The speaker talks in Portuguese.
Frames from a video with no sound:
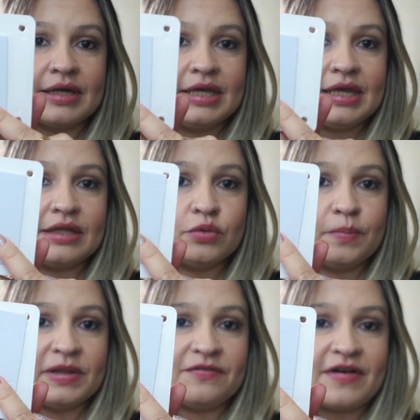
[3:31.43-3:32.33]
aqui que é
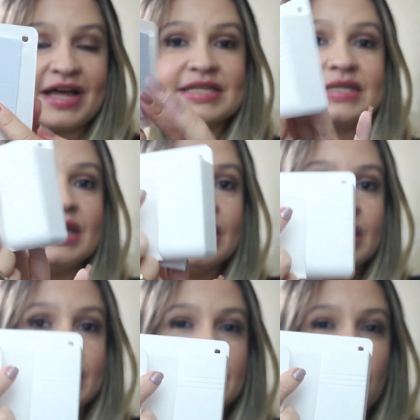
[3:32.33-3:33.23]
dupla face
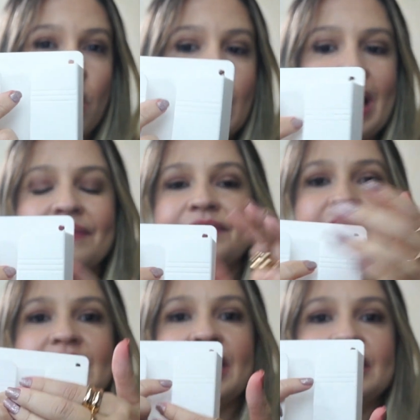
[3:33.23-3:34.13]
e colar.
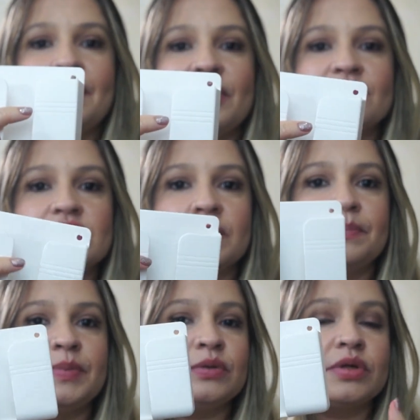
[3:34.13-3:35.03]
Daí dá pra você
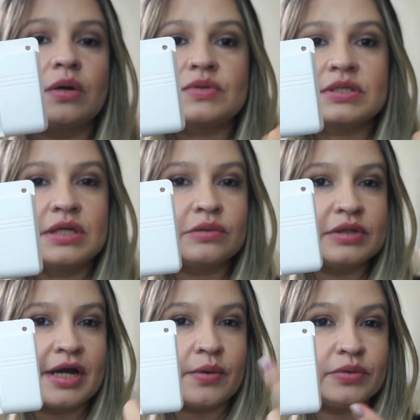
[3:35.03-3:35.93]
pendurar o
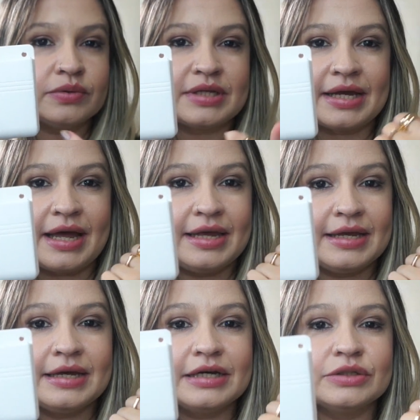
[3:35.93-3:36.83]
celular quando tá
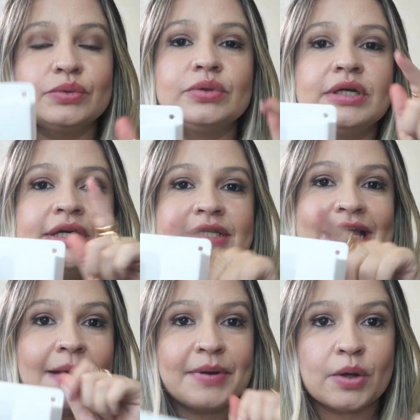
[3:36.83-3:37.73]
carregando, dá pra